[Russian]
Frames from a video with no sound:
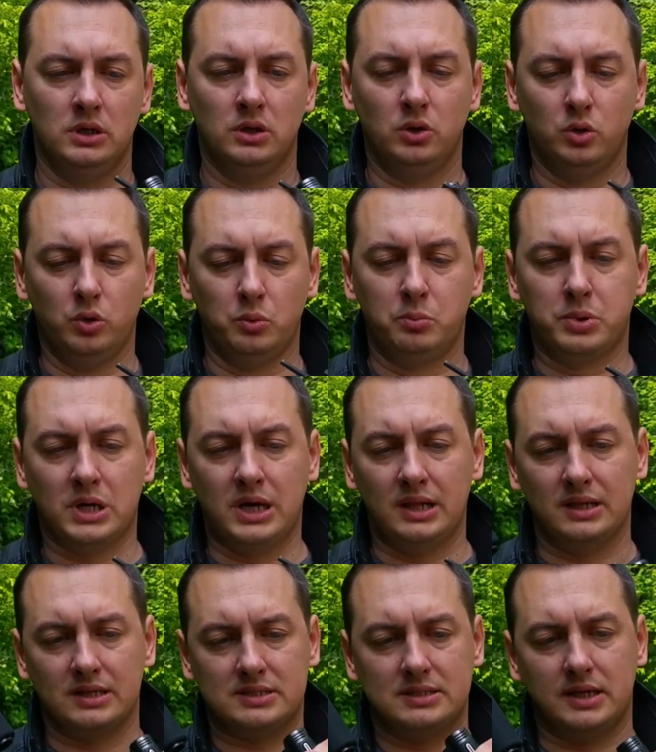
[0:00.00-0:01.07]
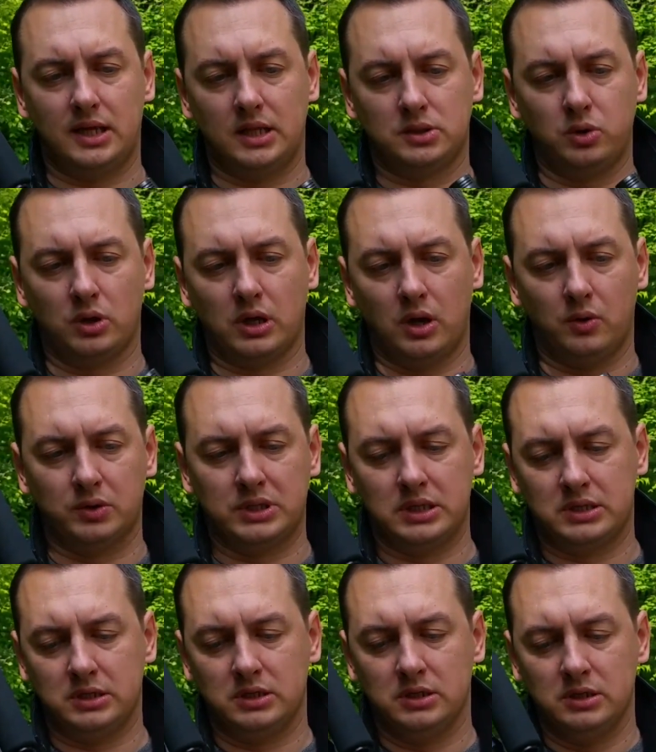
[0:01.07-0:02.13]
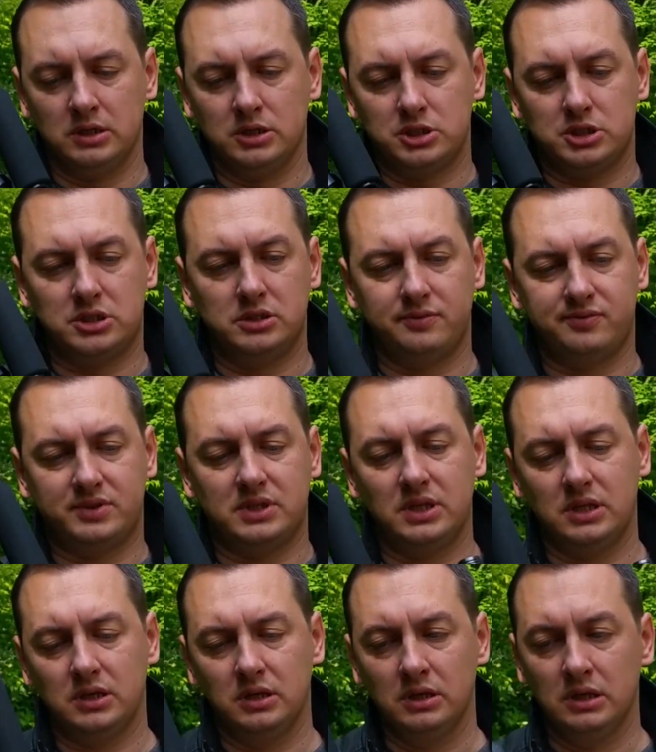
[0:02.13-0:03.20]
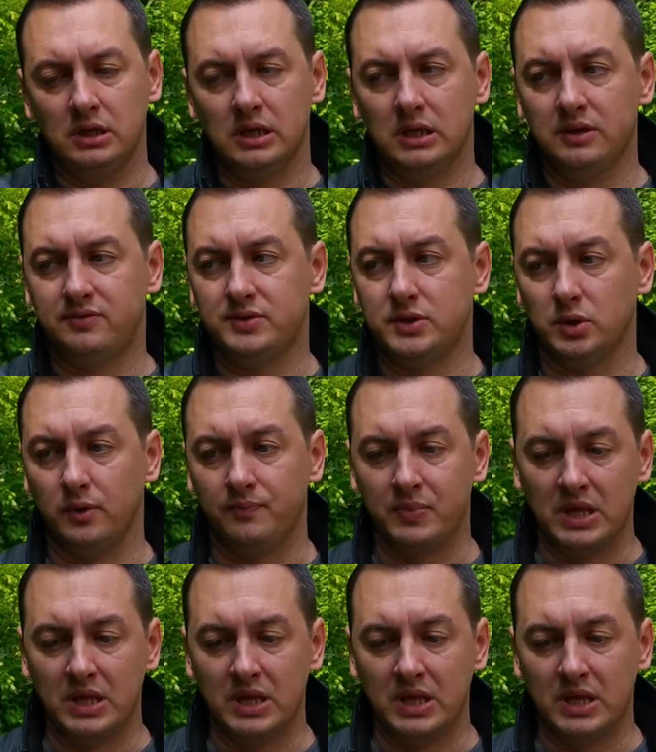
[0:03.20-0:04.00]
убрал, оставил только вот эти щифты и все.